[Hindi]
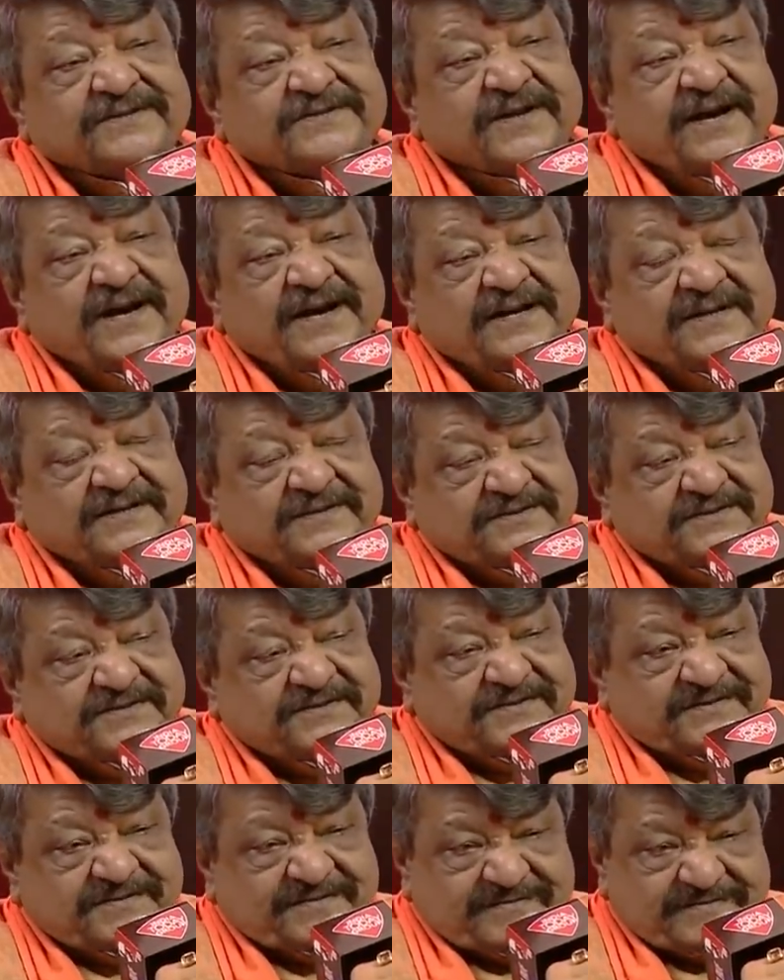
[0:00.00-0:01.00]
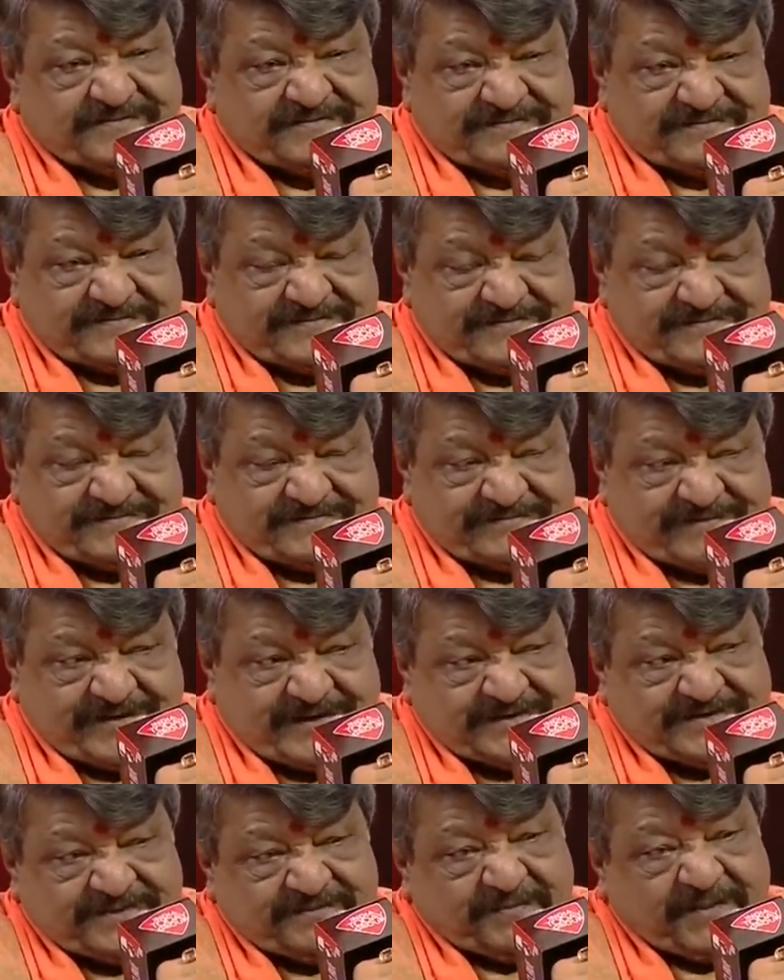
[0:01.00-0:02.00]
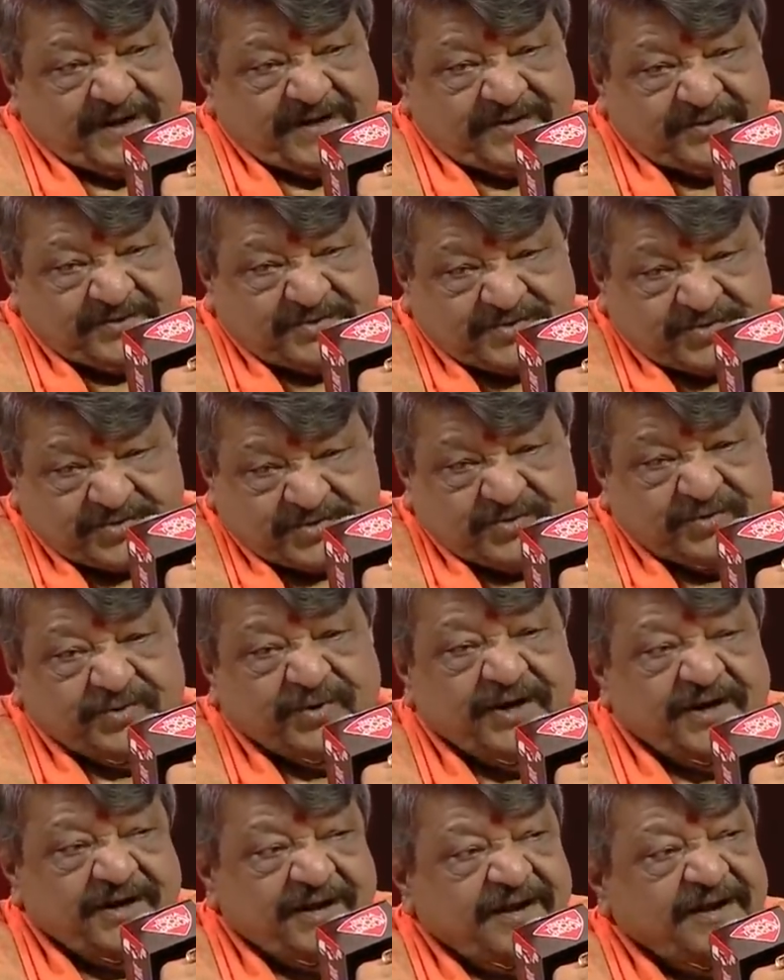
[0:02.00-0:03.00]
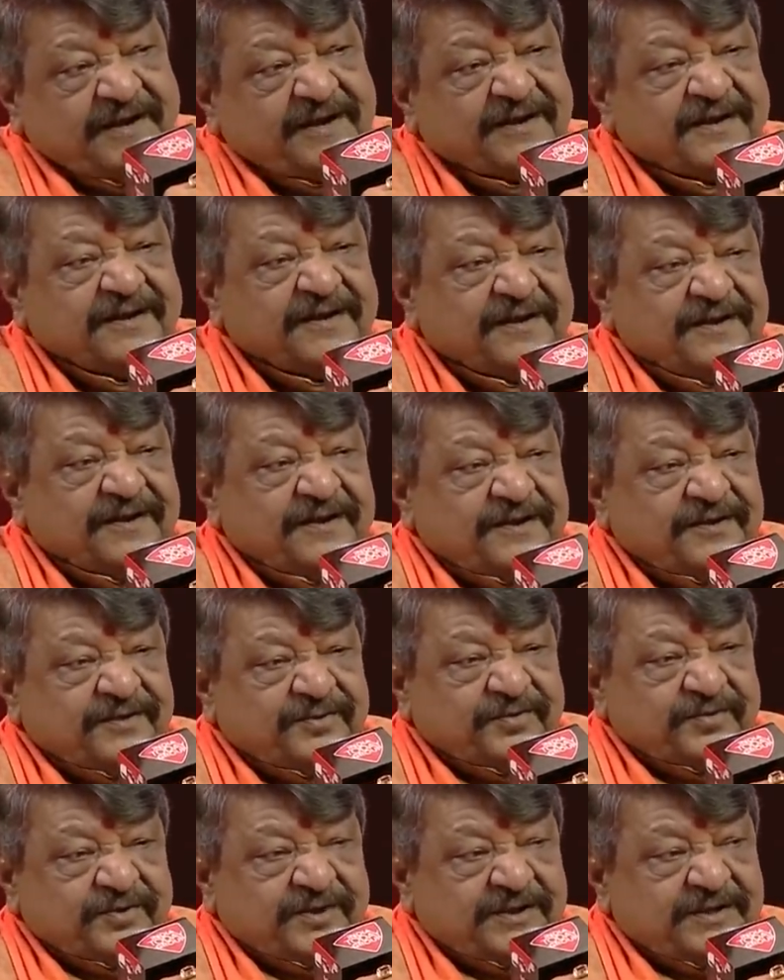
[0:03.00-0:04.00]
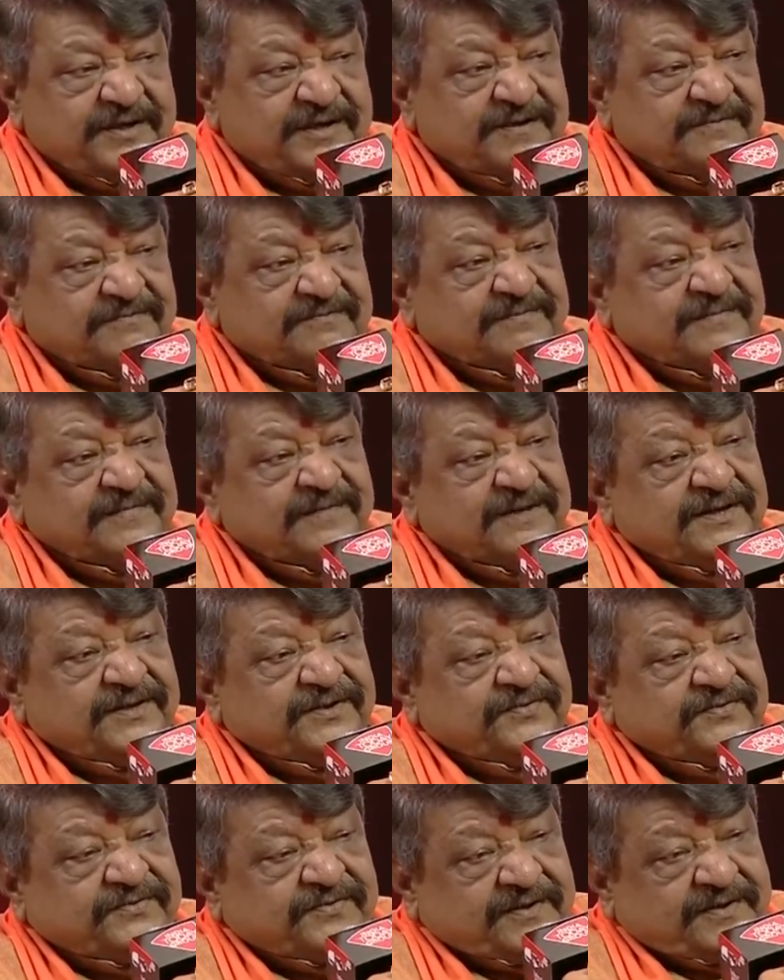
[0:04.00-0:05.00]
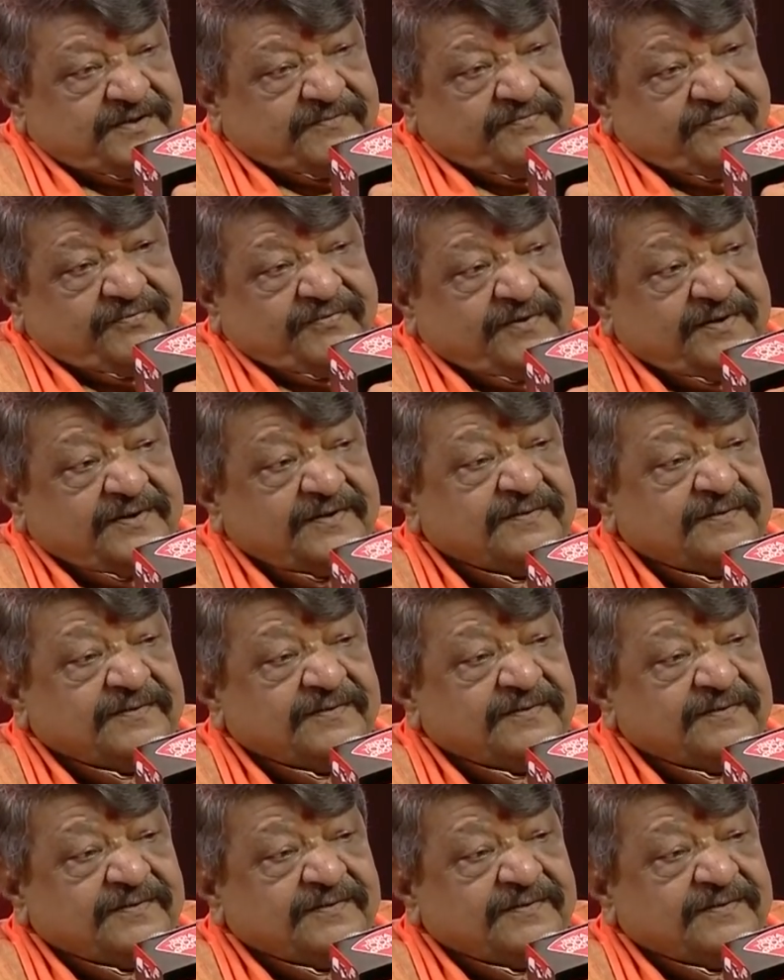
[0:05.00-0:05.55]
जहाँ वहाँ से पार्टी को शुरू करना है तो यदि हम सिर्फ